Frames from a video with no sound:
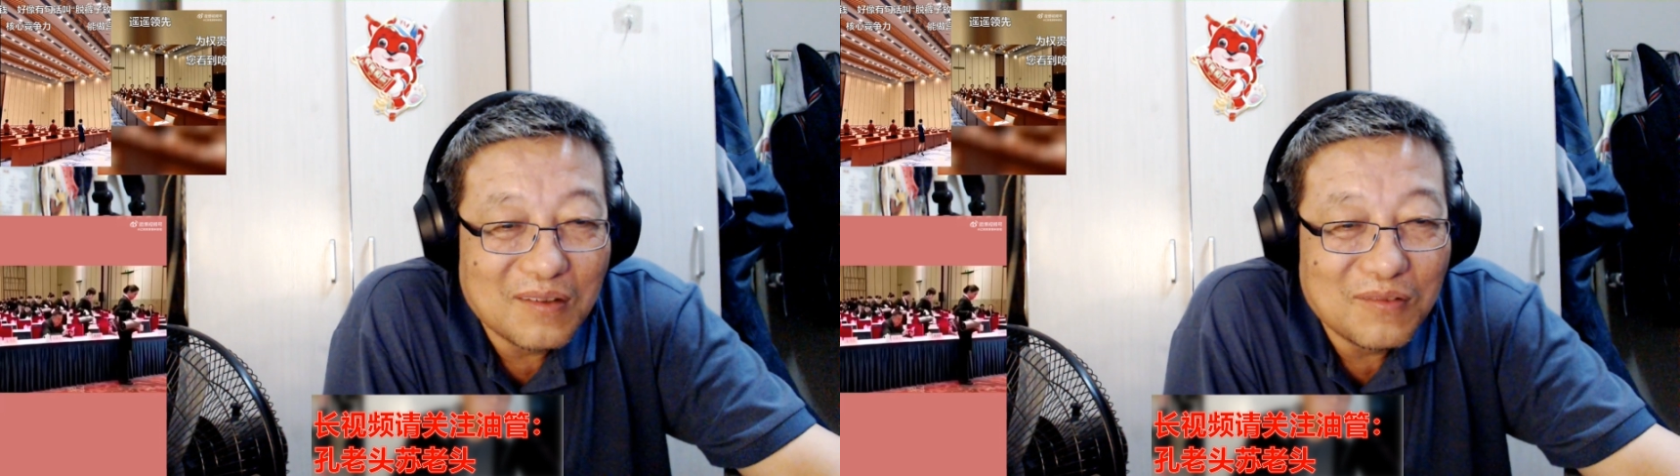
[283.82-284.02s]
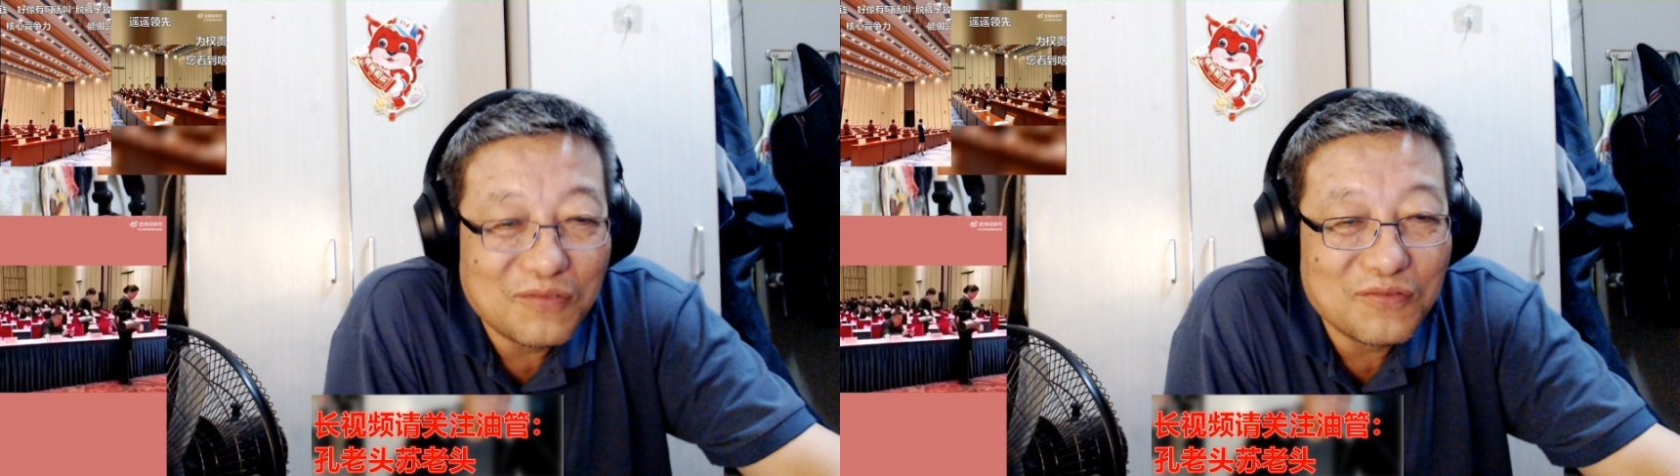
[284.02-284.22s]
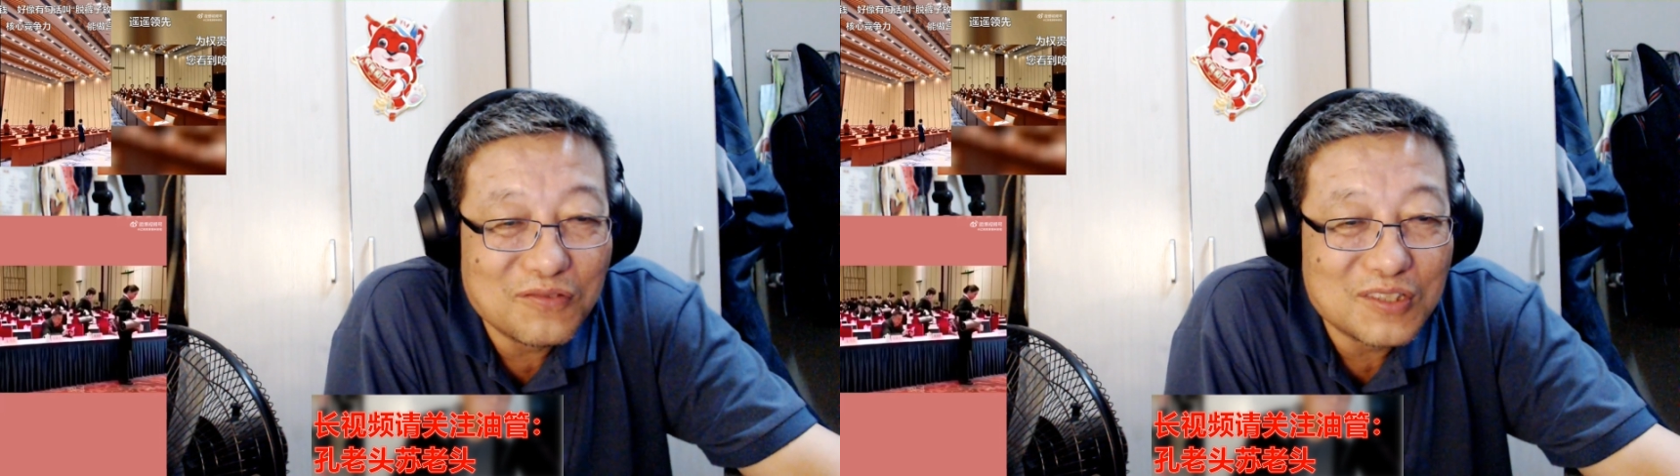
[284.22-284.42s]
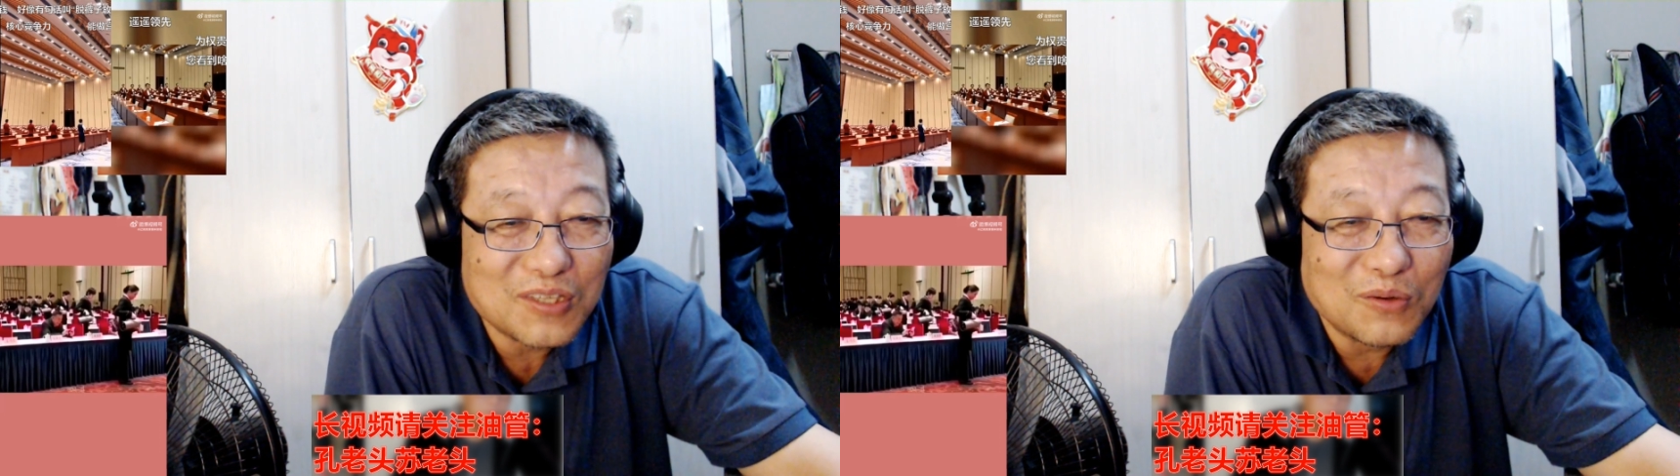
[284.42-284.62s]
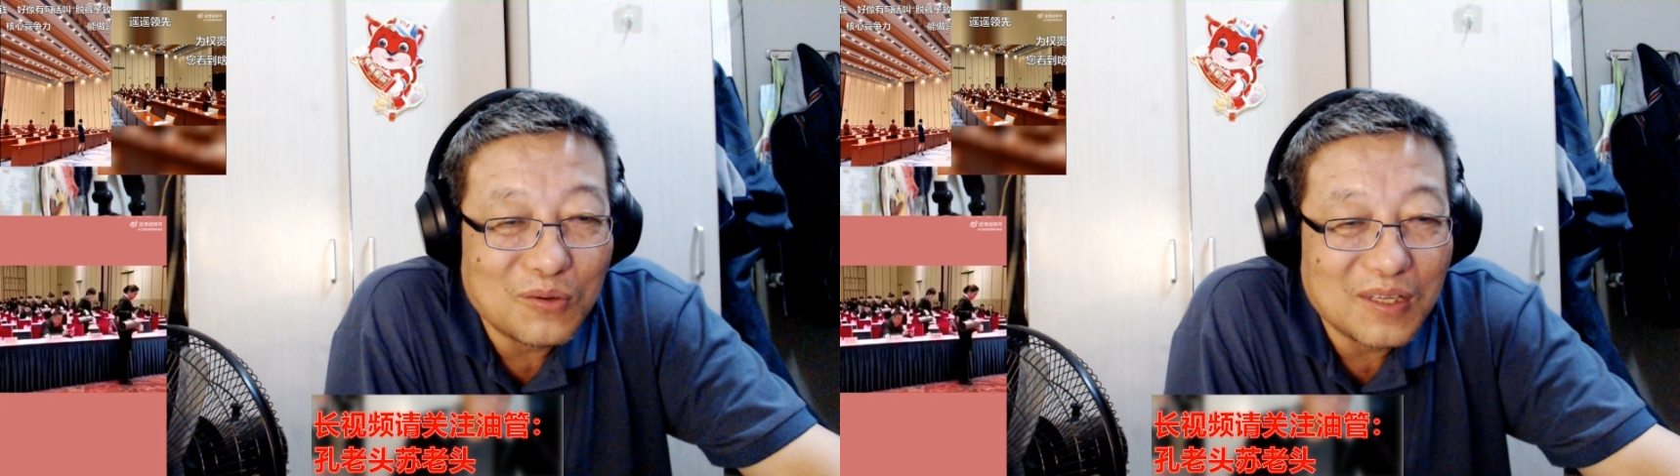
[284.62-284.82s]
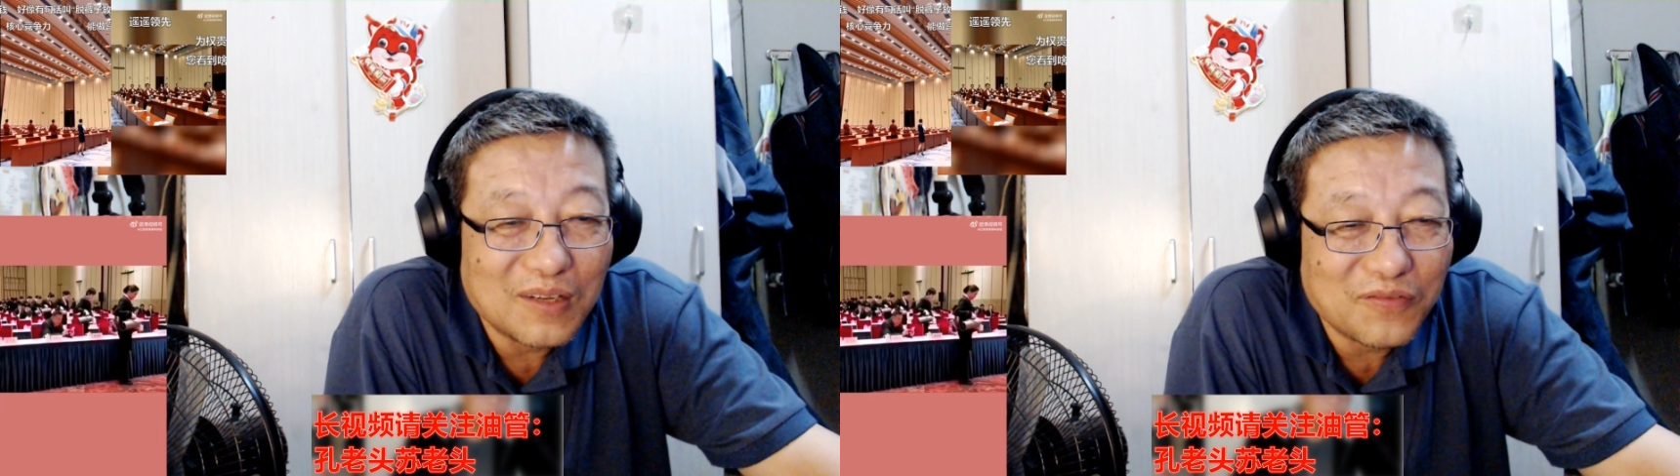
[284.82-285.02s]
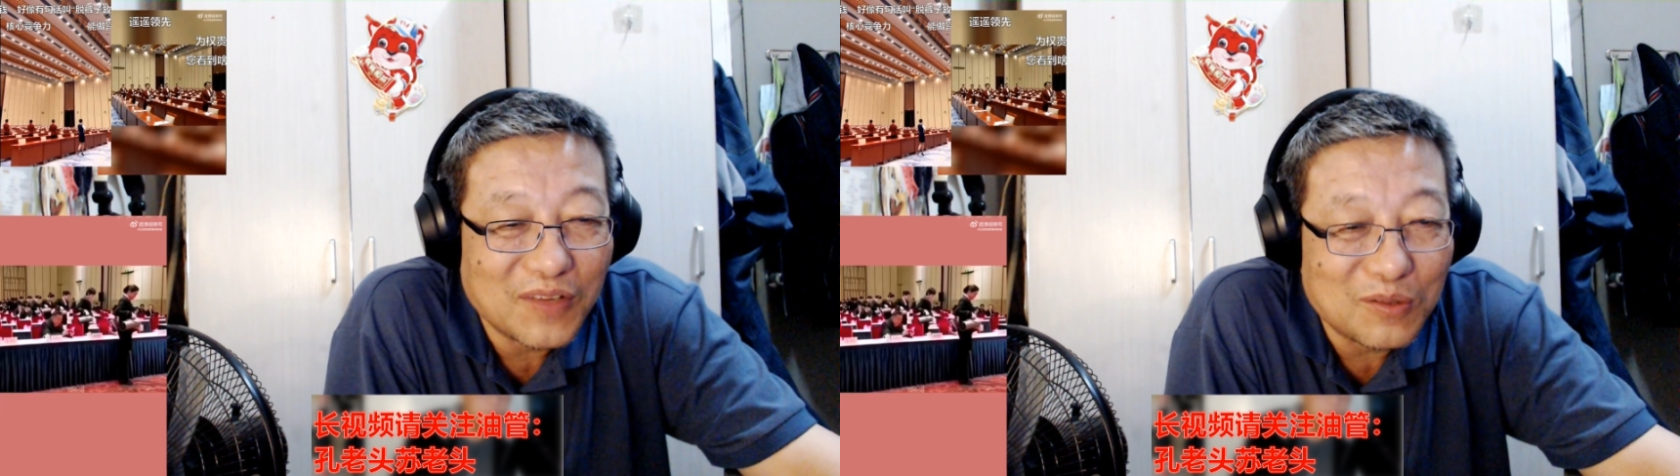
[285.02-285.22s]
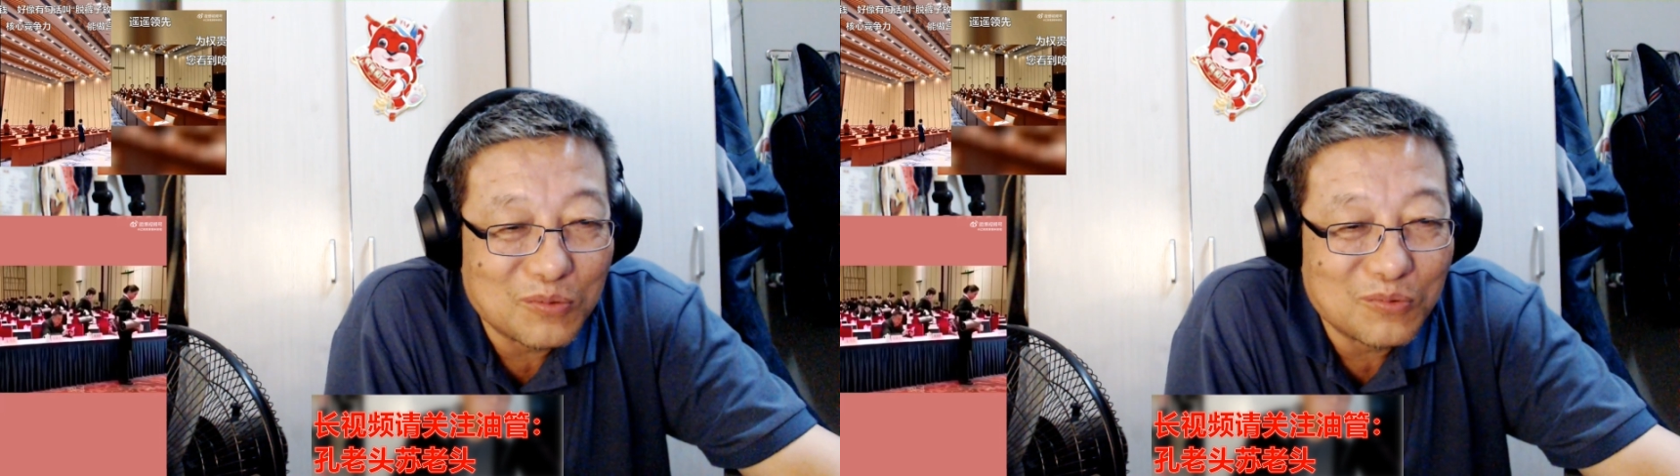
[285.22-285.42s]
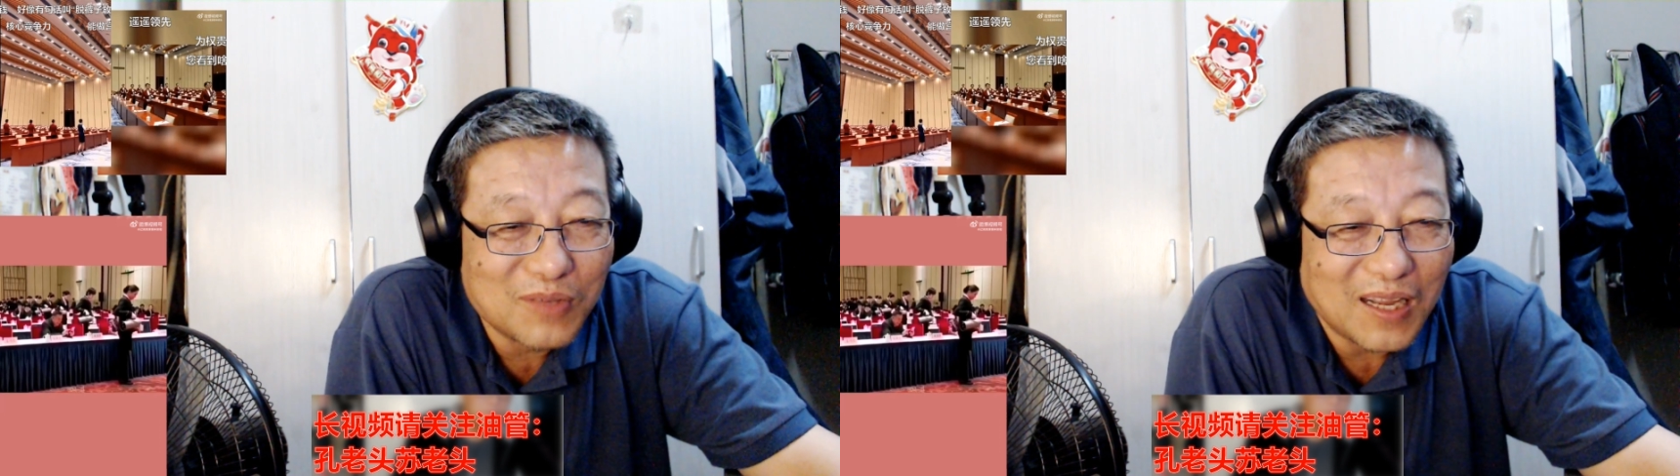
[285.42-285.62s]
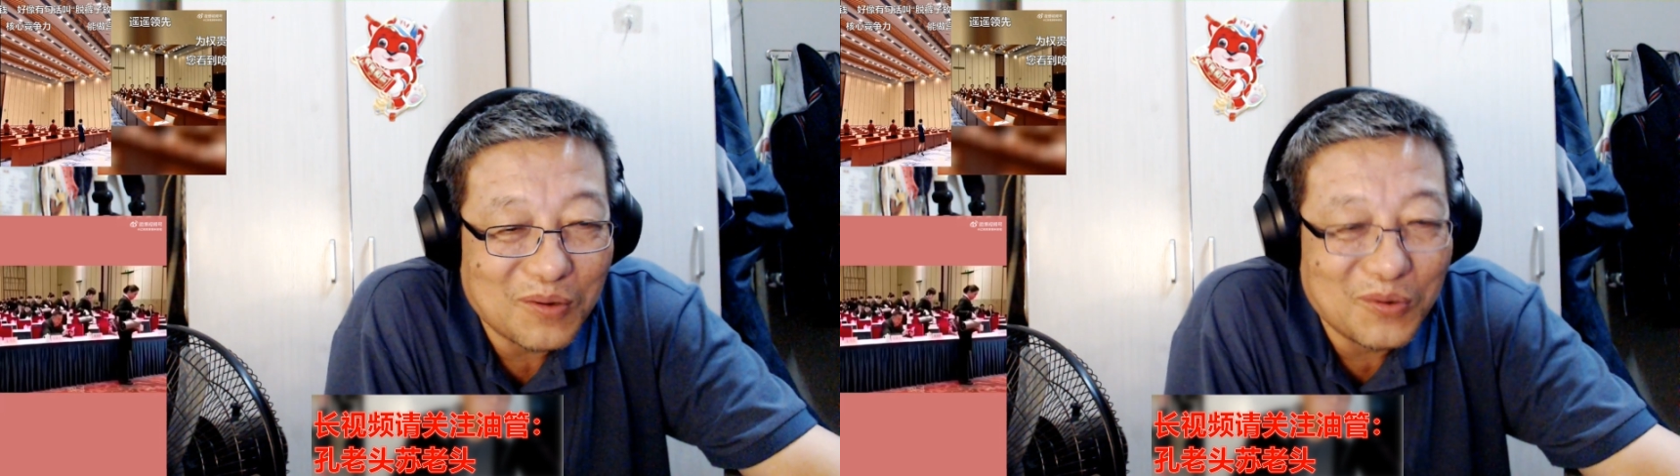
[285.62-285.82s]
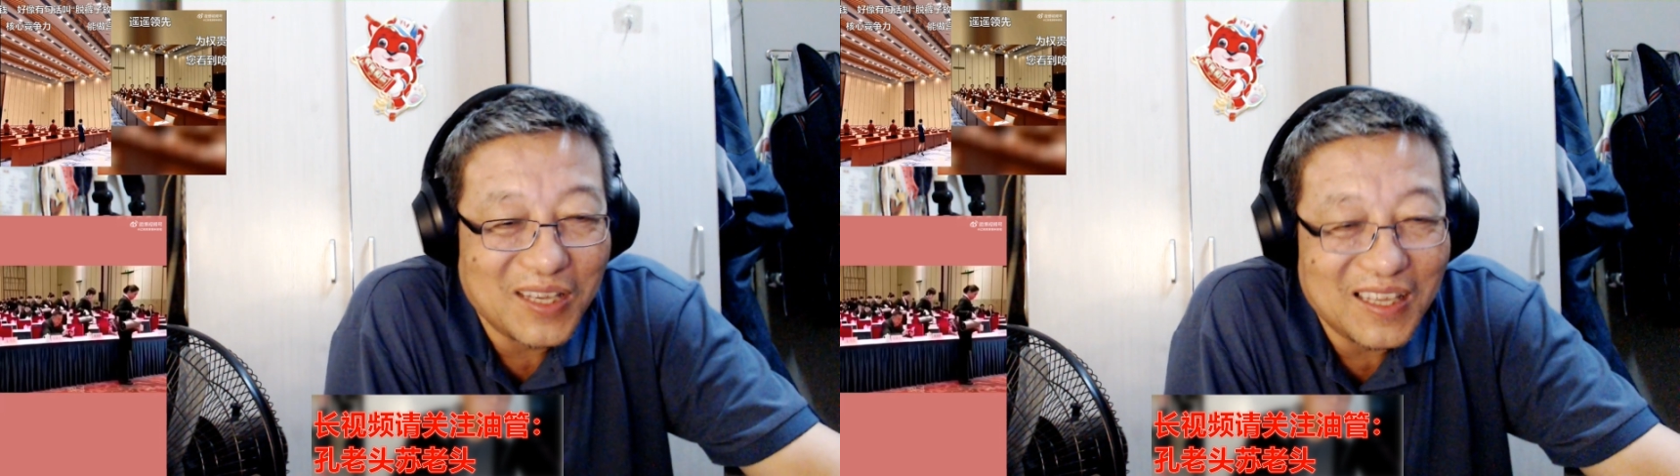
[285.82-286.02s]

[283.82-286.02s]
腐臭的匪徒大会。